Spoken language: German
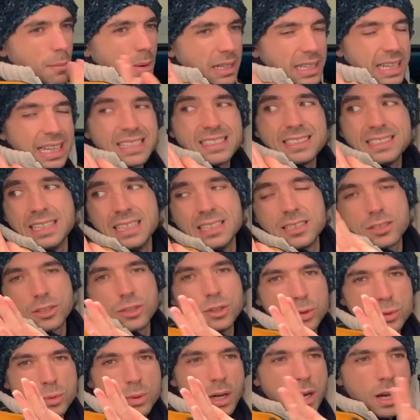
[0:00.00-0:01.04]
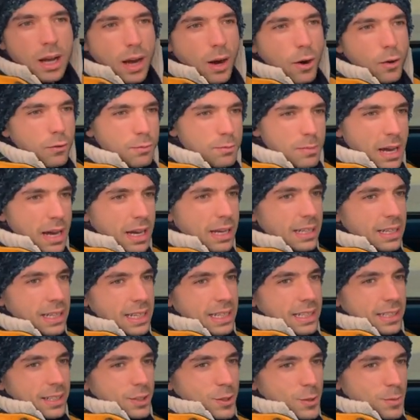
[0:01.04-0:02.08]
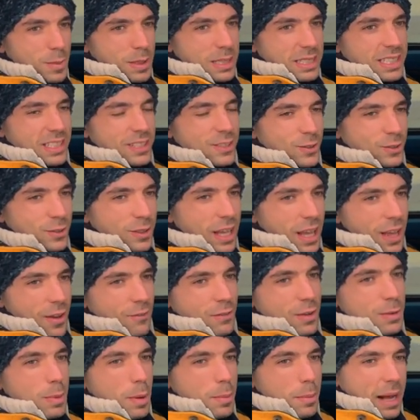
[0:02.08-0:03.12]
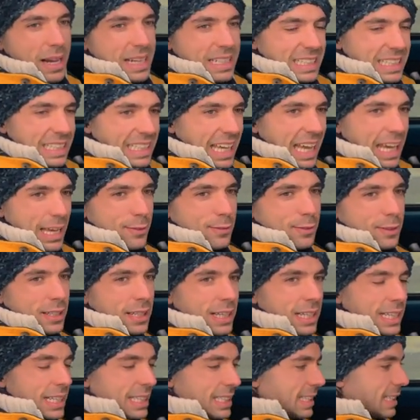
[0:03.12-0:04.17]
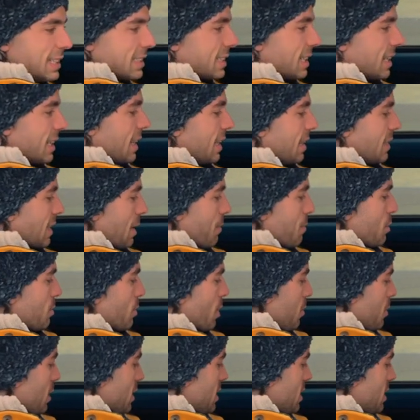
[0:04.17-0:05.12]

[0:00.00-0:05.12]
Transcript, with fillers: Man kann sie hinten nur aufmachen, so ein bisschen so ein, wie beim alten Käfer, diese, damit man ein